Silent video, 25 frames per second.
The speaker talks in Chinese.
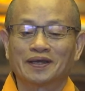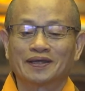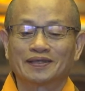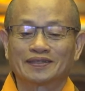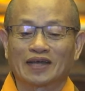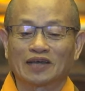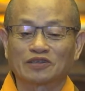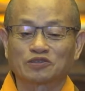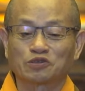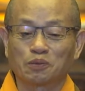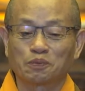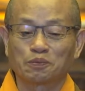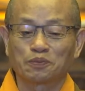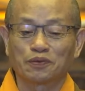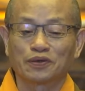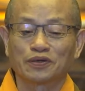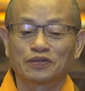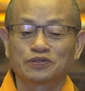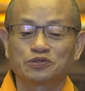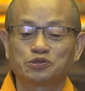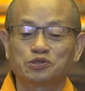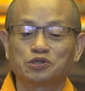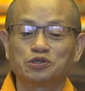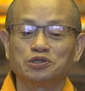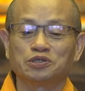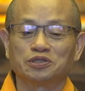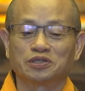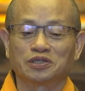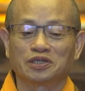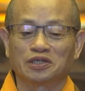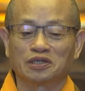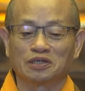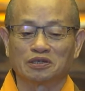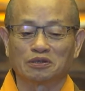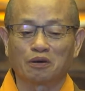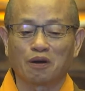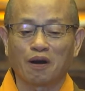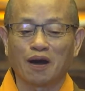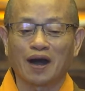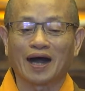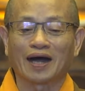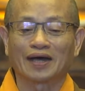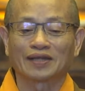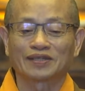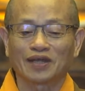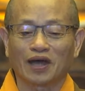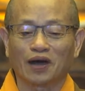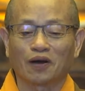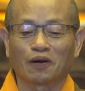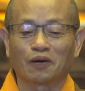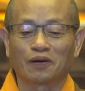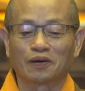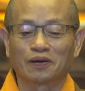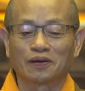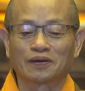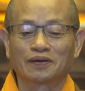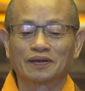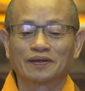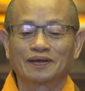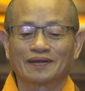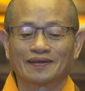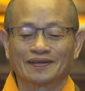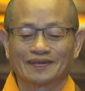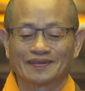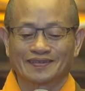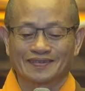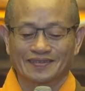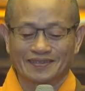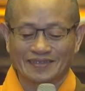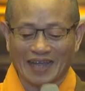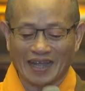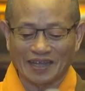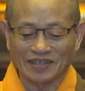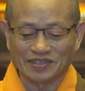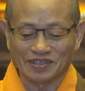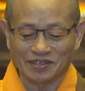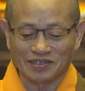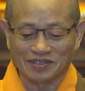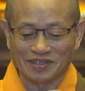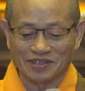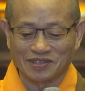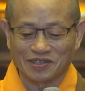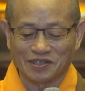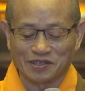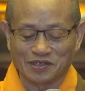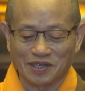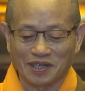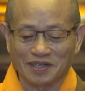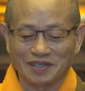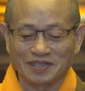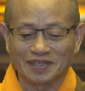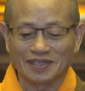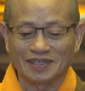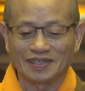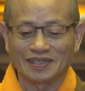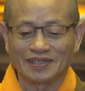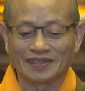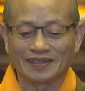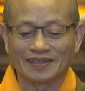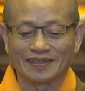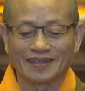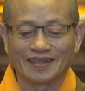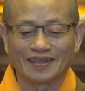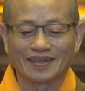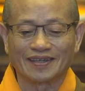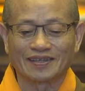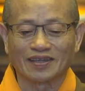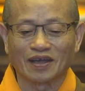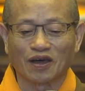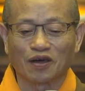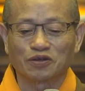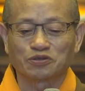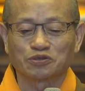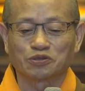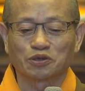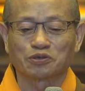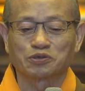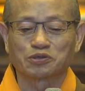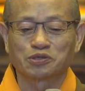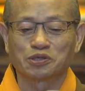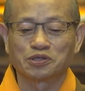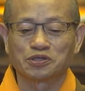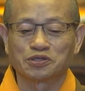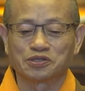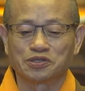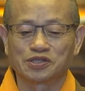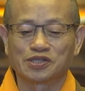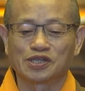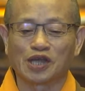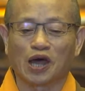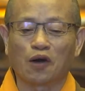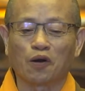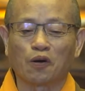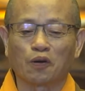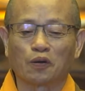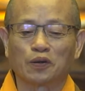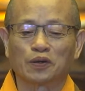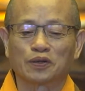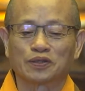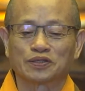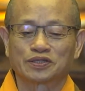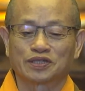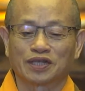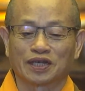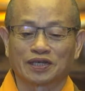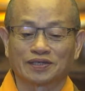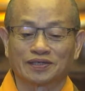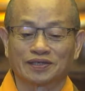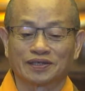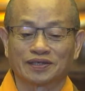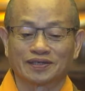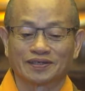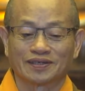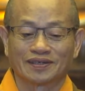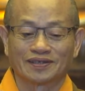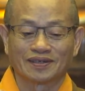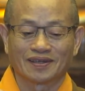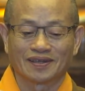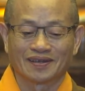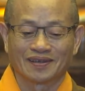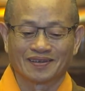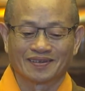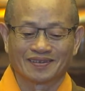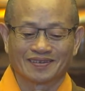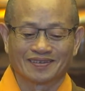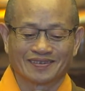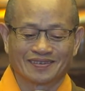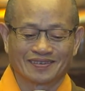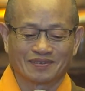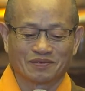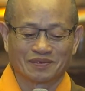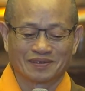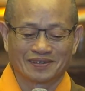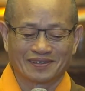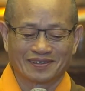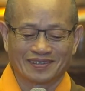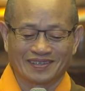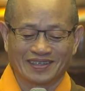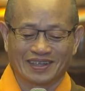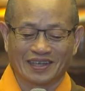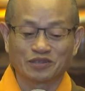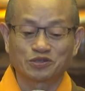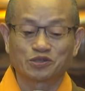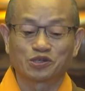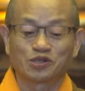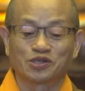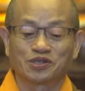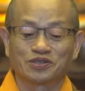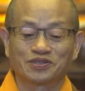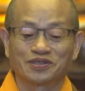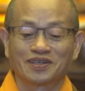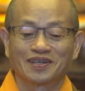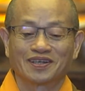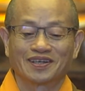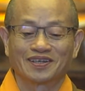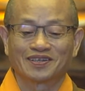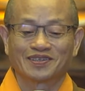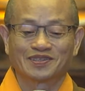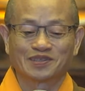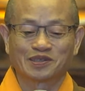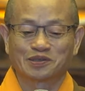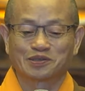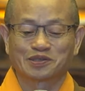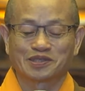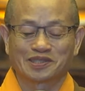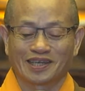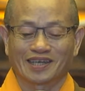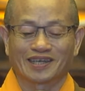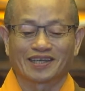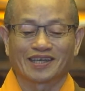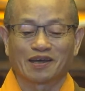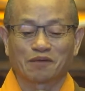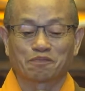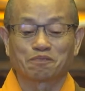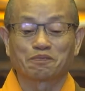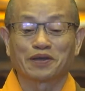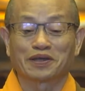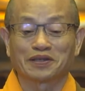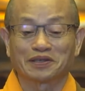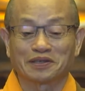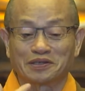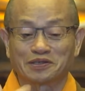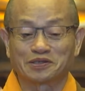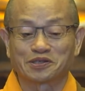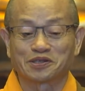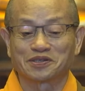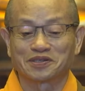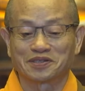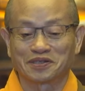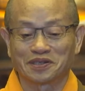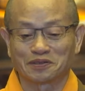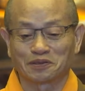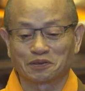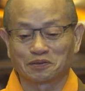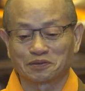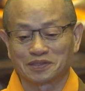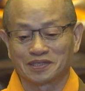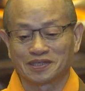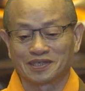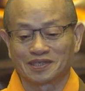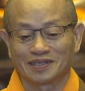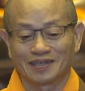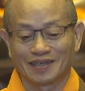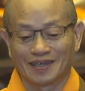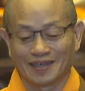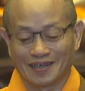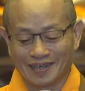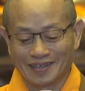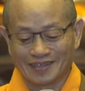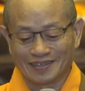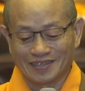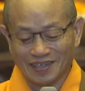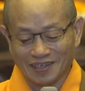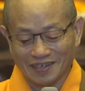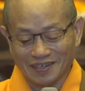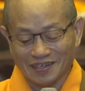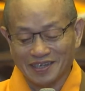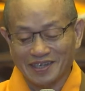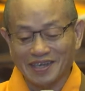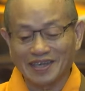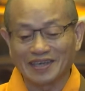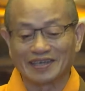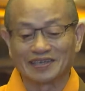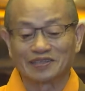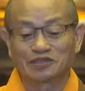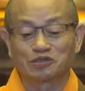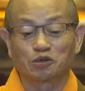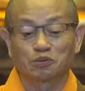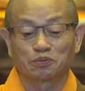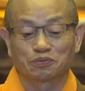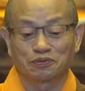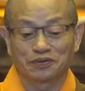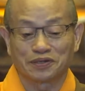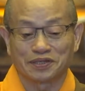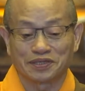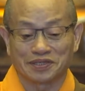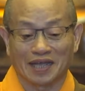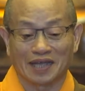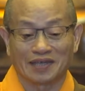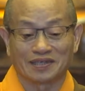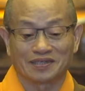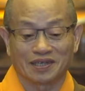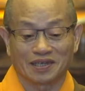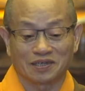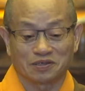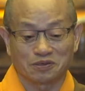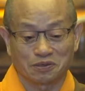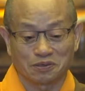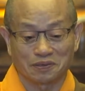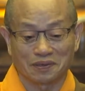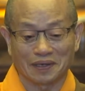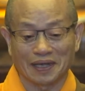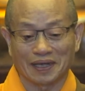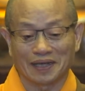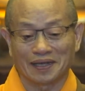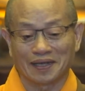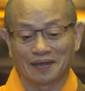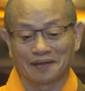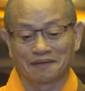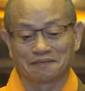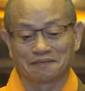它就不会具体化到带着你的身体，然后就去找这个能吃，就这个要被你吃的东西，这个业就不会产生出来。